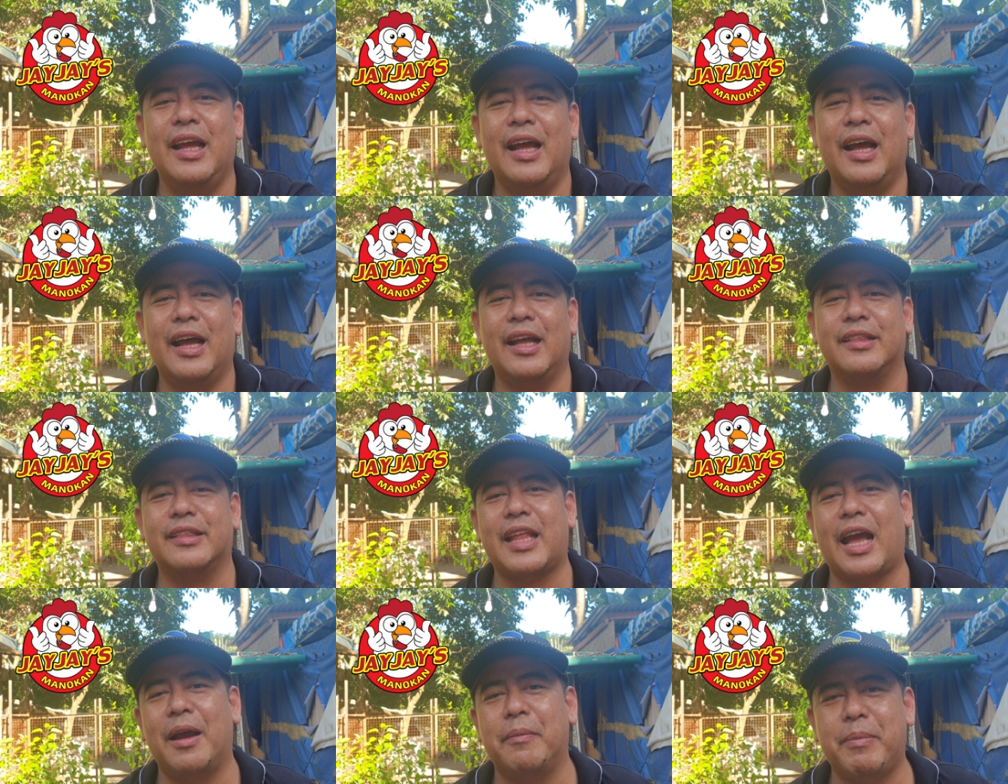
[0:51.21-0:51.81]
Ang
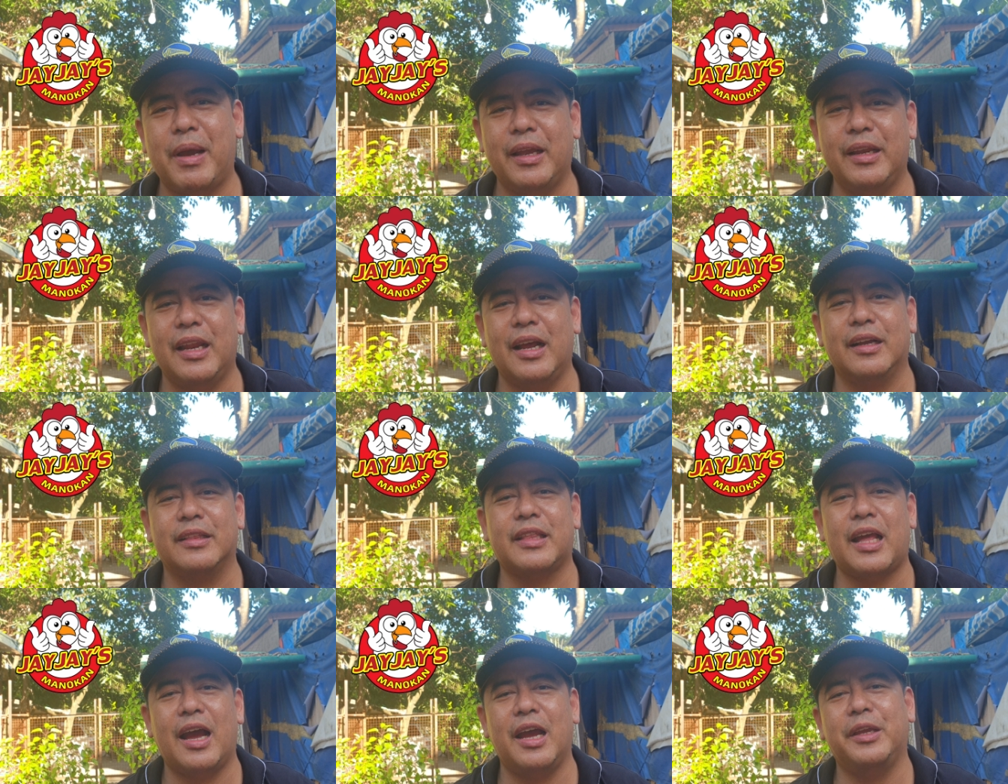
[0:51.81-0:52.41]
tabay lang
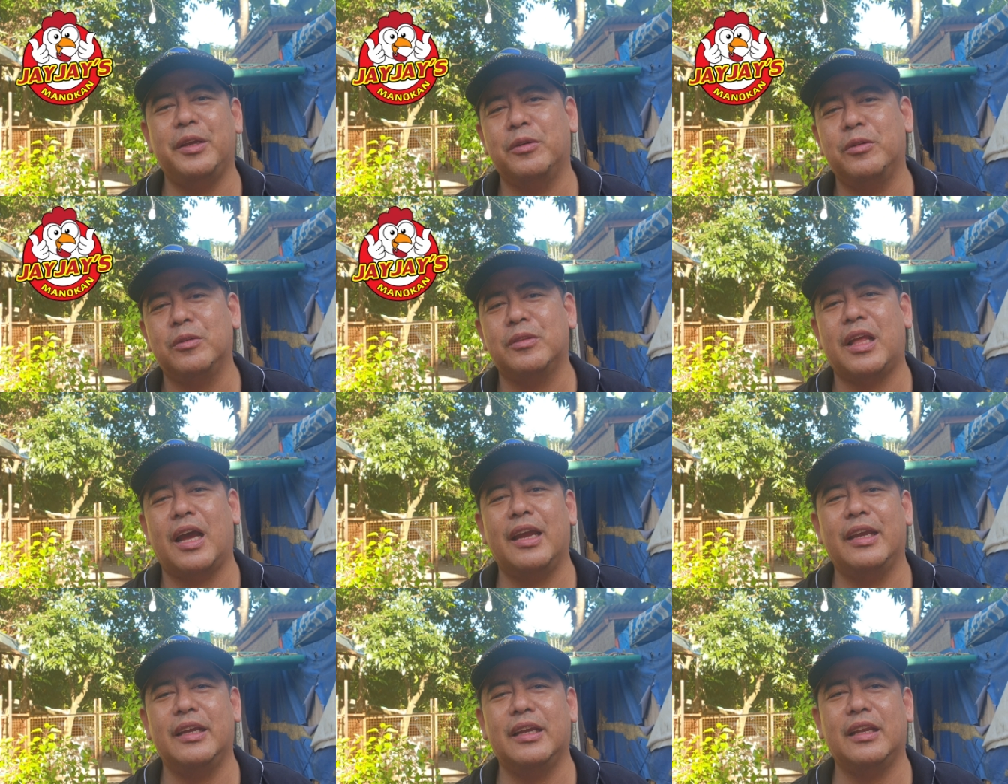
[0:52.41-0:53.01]
tayo
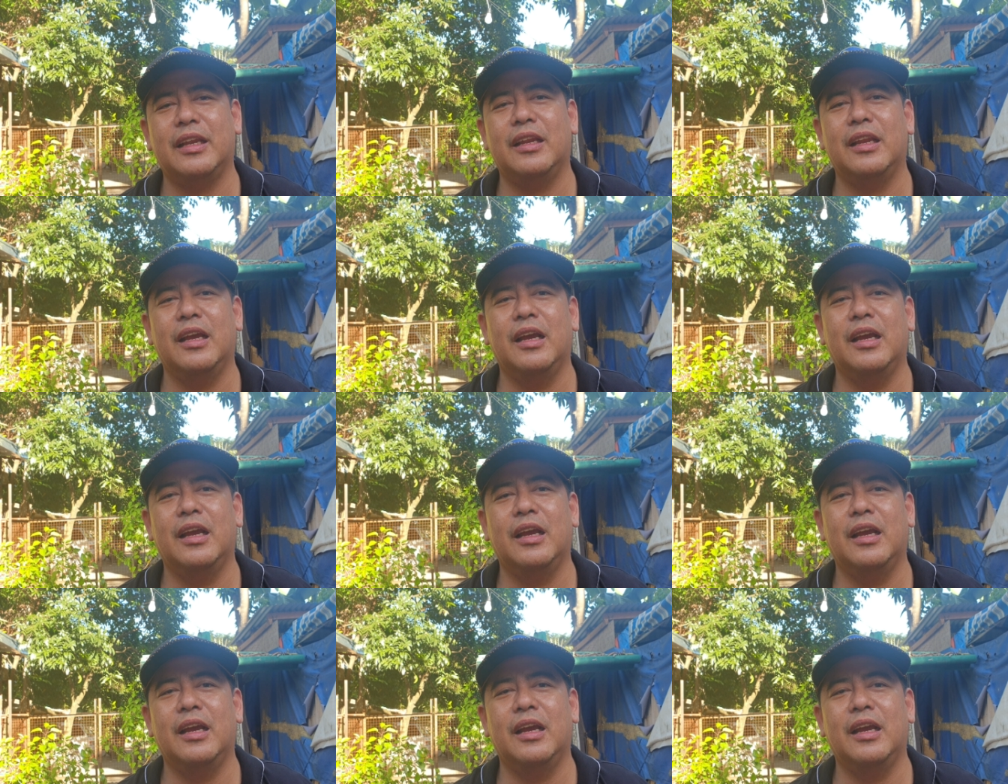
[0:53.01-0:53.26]
dahil